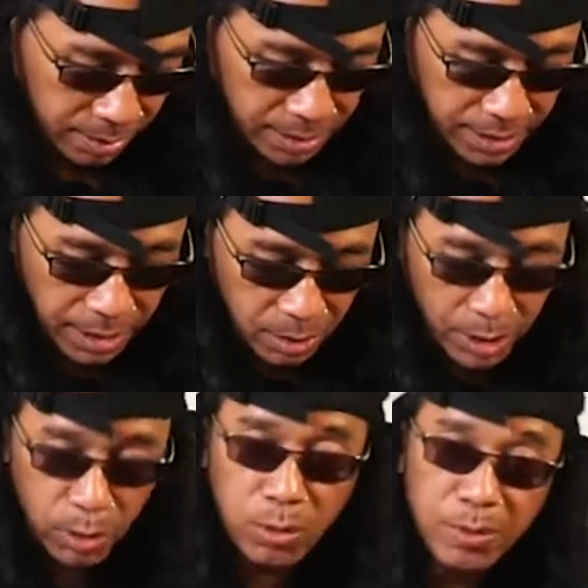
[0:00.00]
Jadi kalau
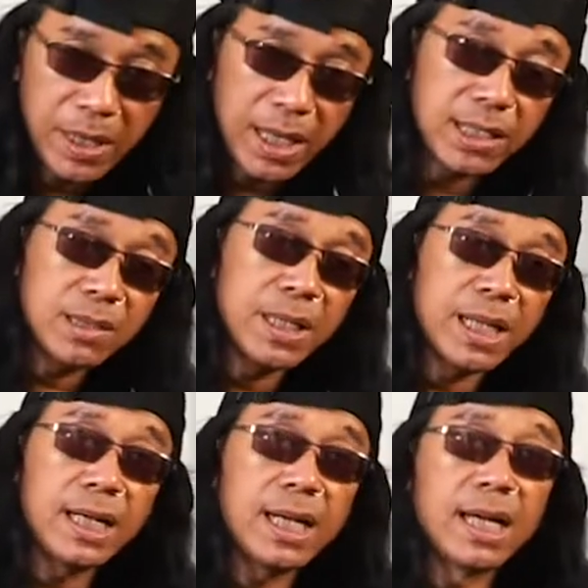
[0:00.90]
ekonomi pikiran
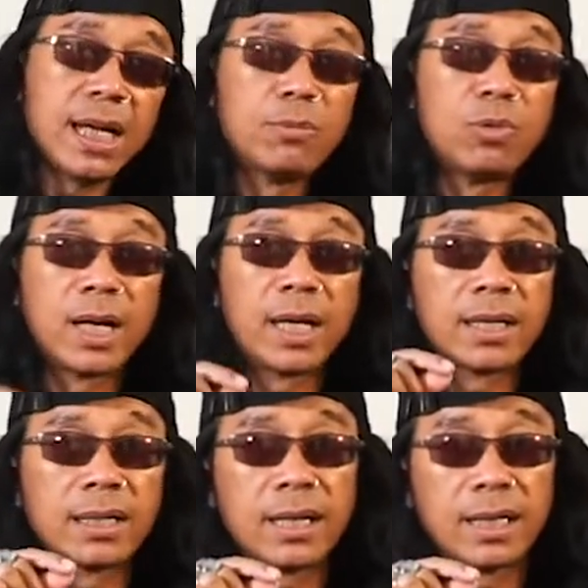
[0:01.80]
sebenarnya adalah
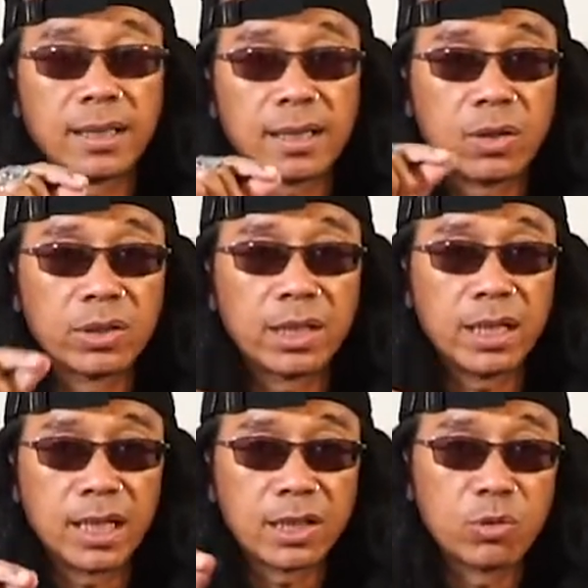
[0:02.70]
gabungan antara
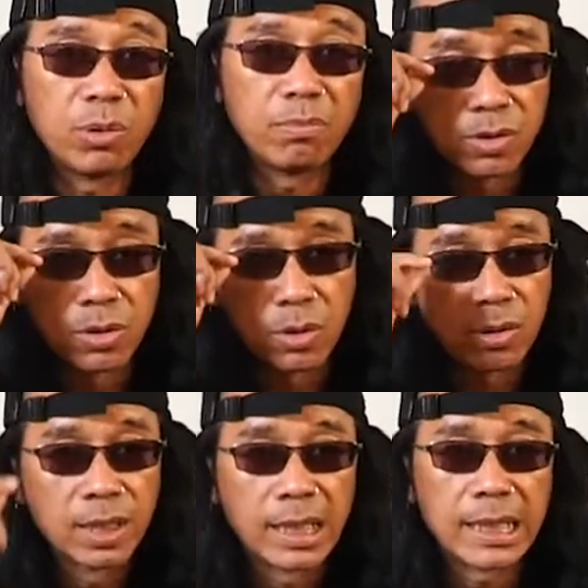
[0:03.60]
alternate dengan sweep. So
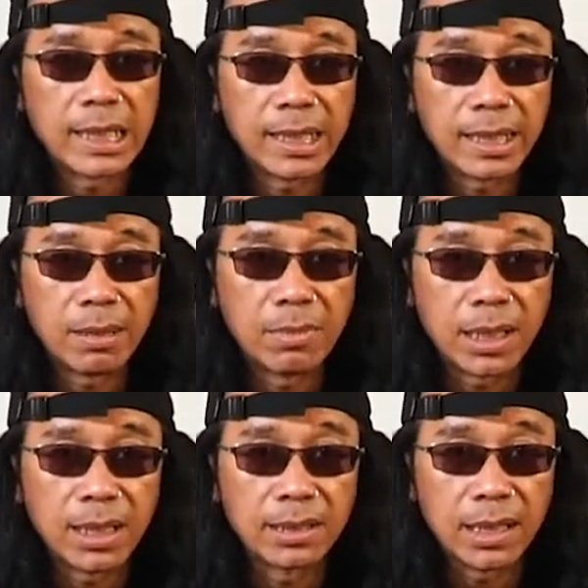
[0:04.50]
ketika kita
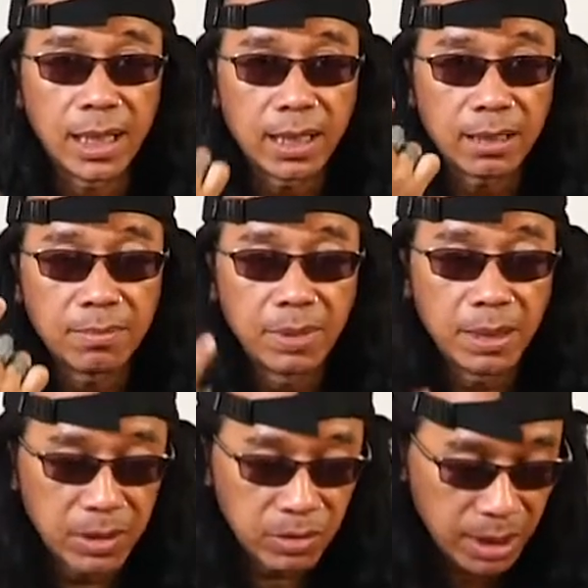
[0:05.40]
merentang senar,
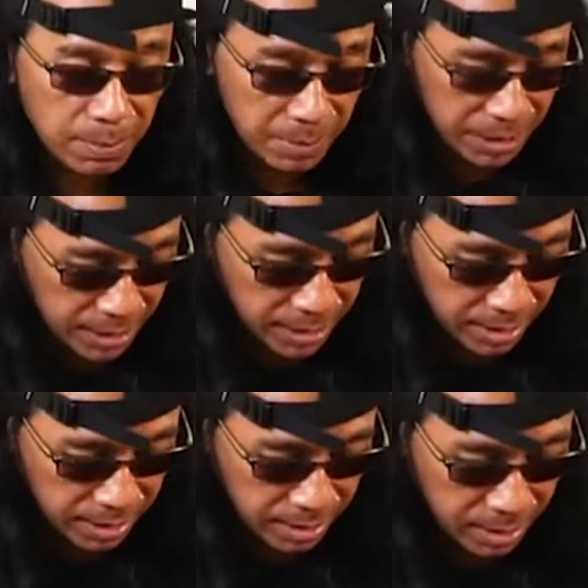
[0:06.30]
maksudnya pindah
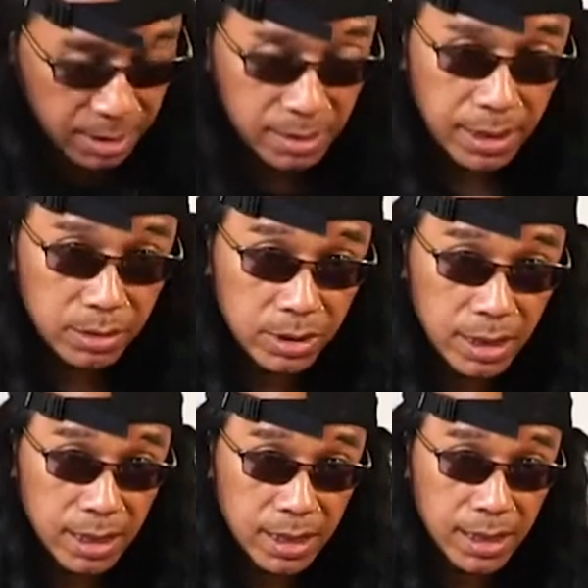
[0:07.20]
dari satu
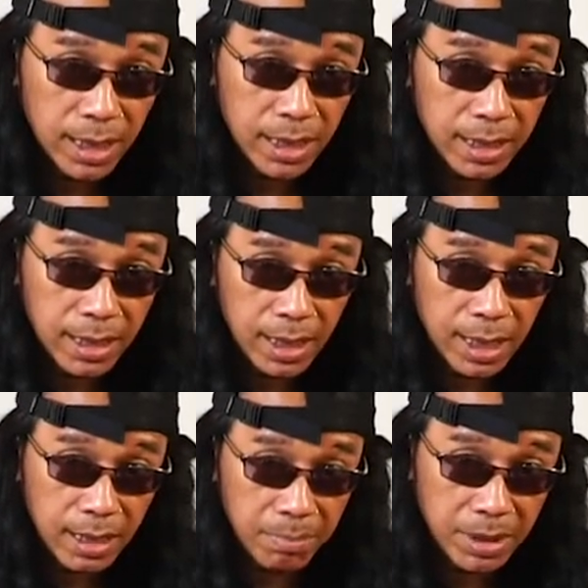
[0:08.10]
senar ke yang lainnya,
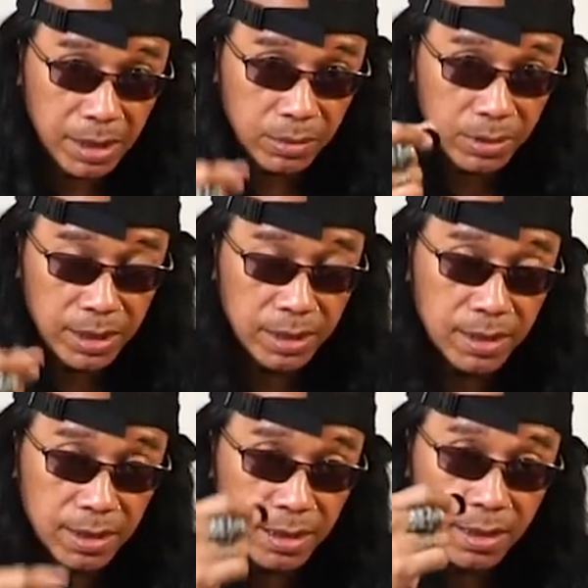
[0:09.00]
arah peaknya tuh di,
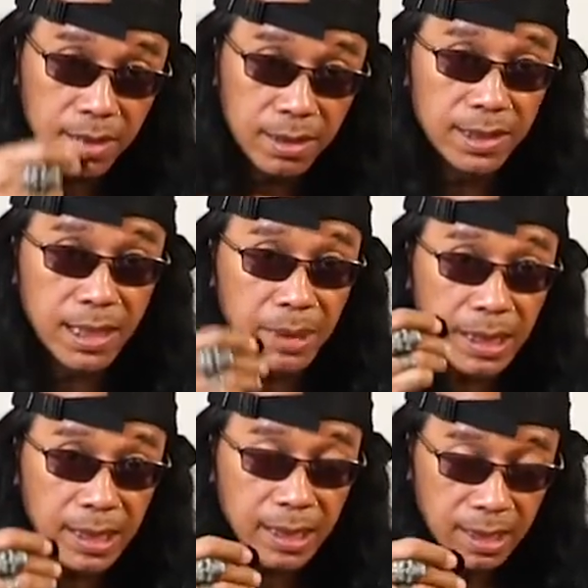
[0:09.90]
di,
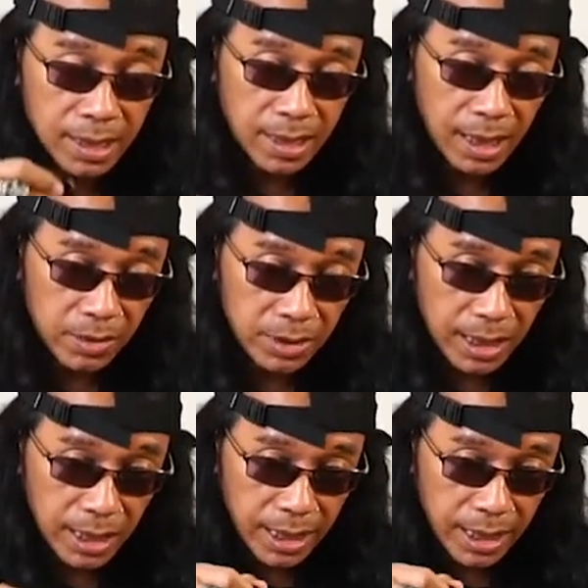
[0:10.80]
disamakan. Kalau sedang